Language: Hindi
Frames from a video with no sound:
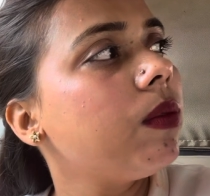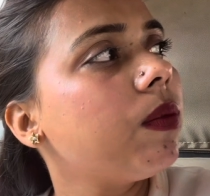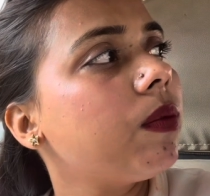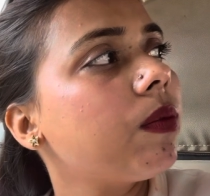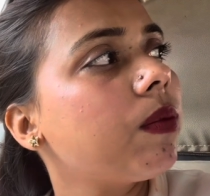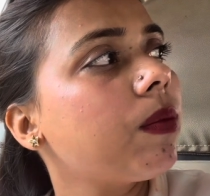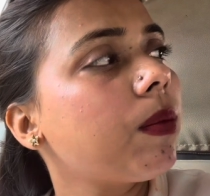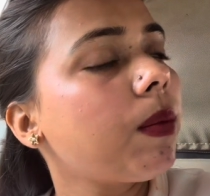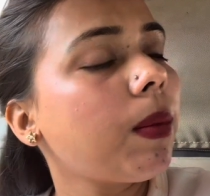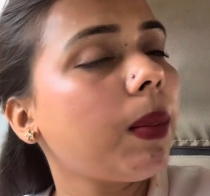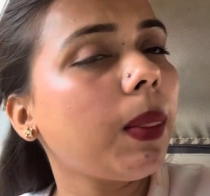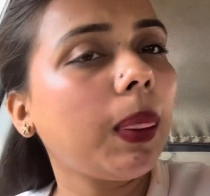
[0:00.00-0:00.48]
डेढ़
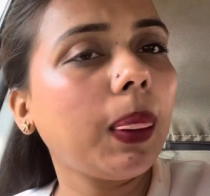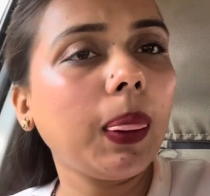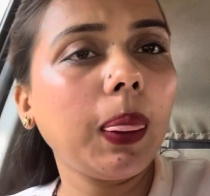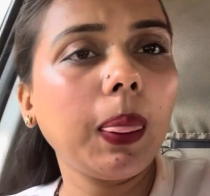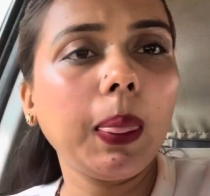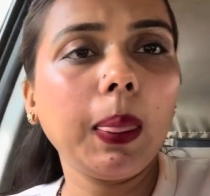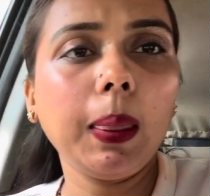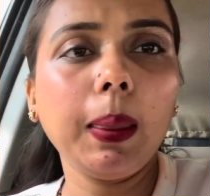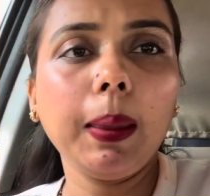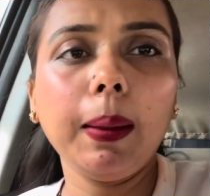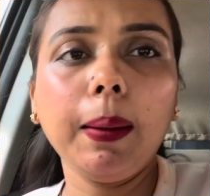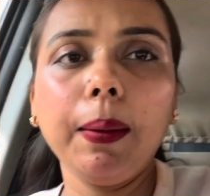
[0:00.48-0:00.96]
किलोमीटर
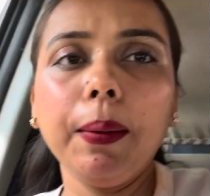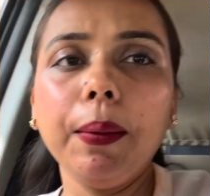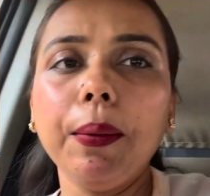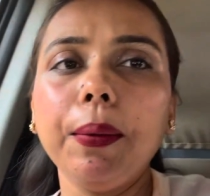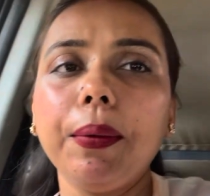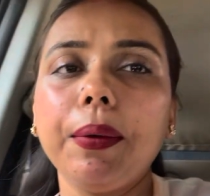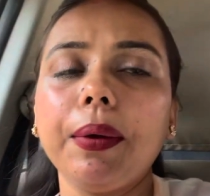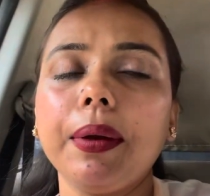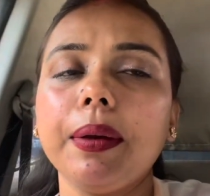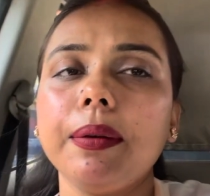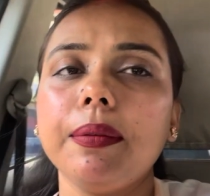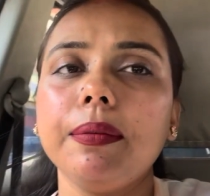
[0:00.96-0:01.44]

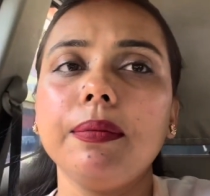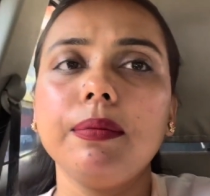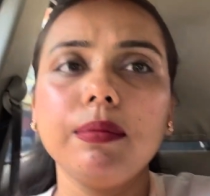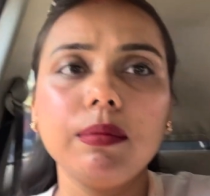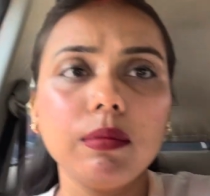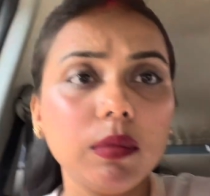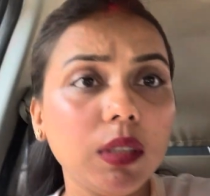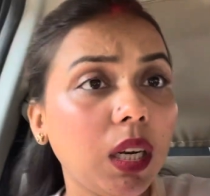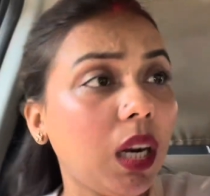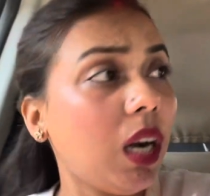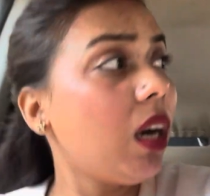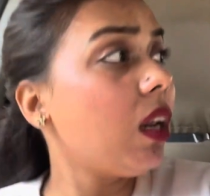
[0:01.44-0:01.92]
है
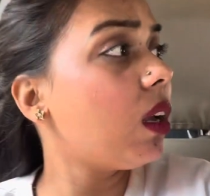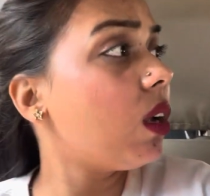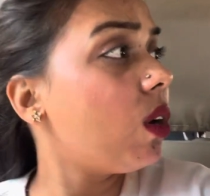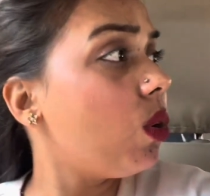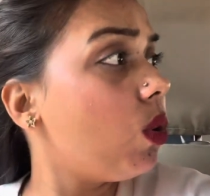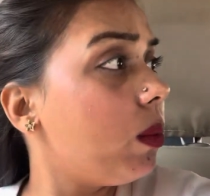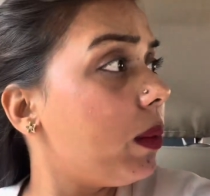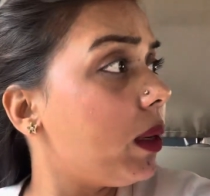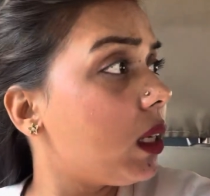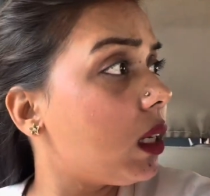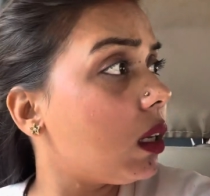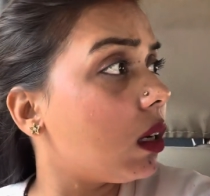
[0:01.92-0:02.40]
डेढ़
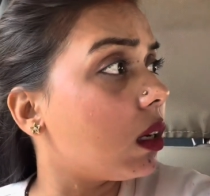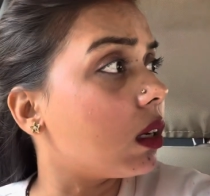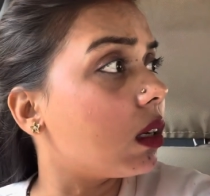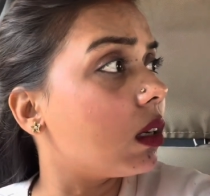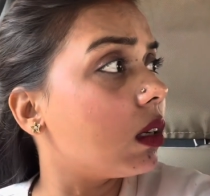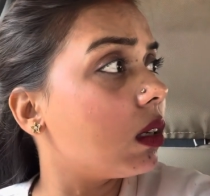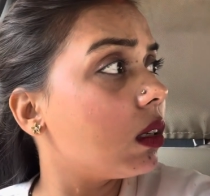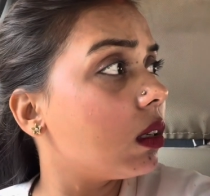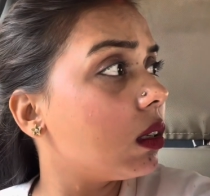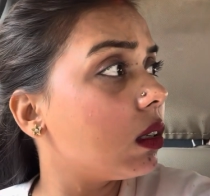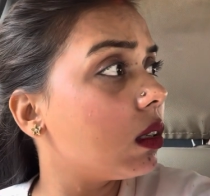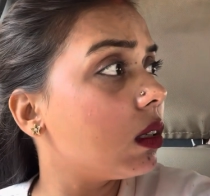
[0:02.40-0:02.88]
किलोमीटर
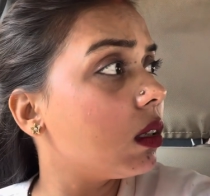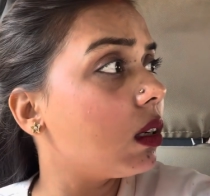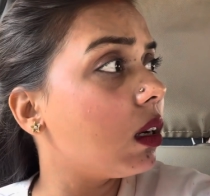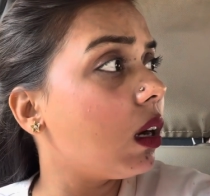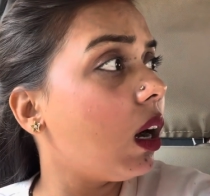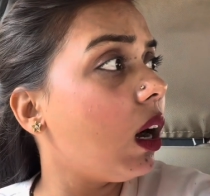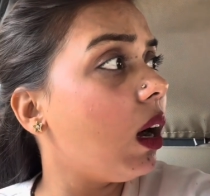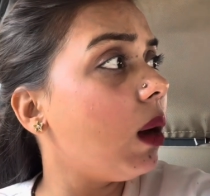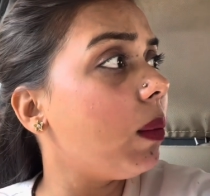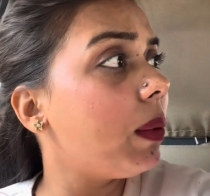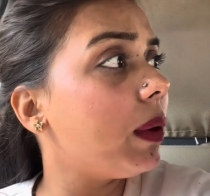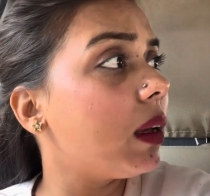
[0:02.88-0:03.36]
हम्म।
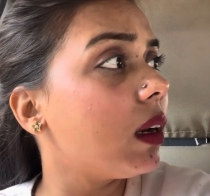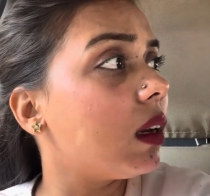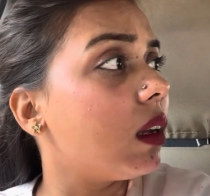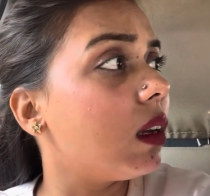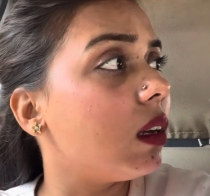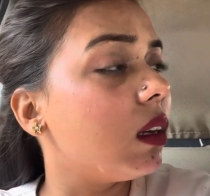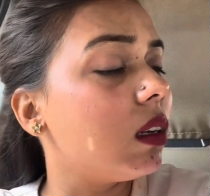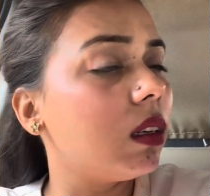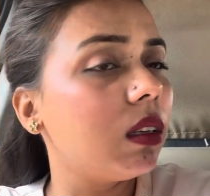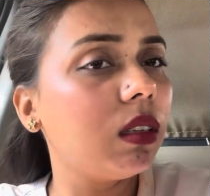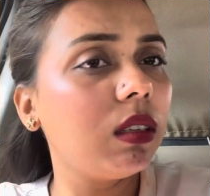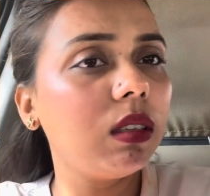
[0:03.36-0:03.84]
कहाँ पर है
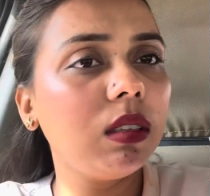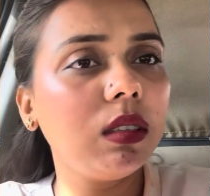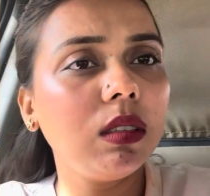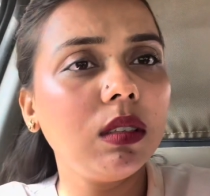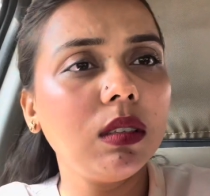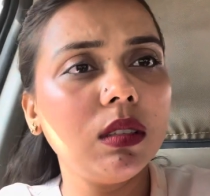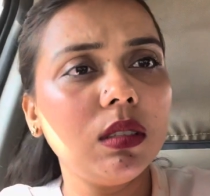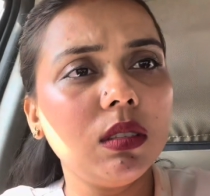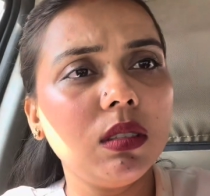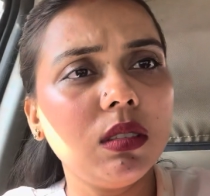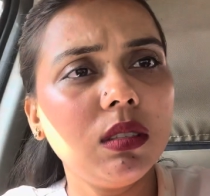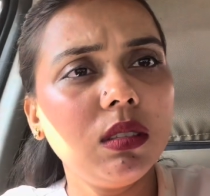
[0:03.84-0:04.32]

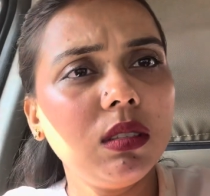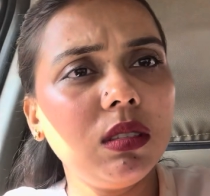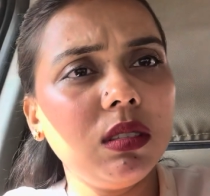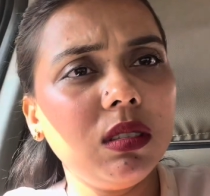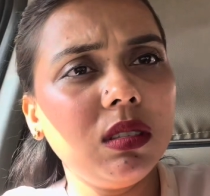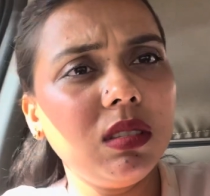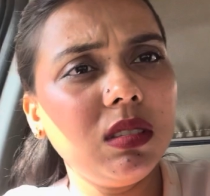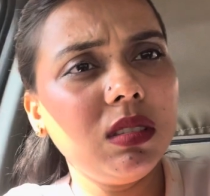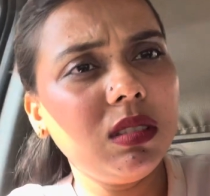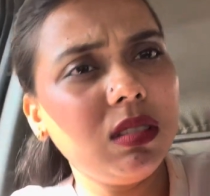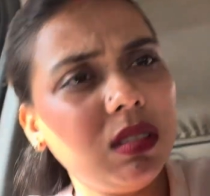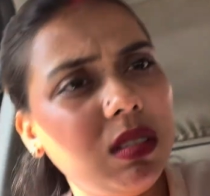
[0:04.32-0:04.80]

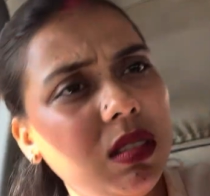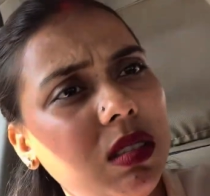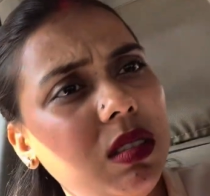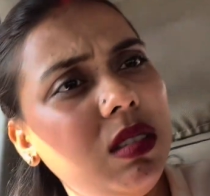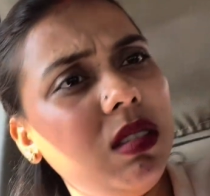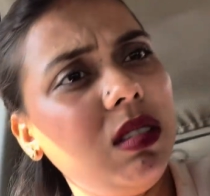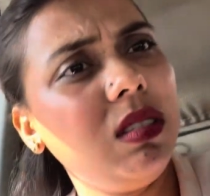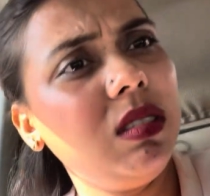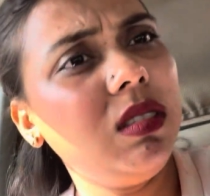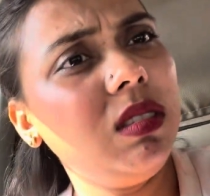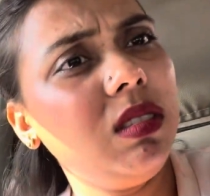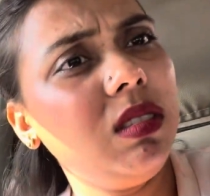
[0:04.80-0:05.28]
ये आपने देखा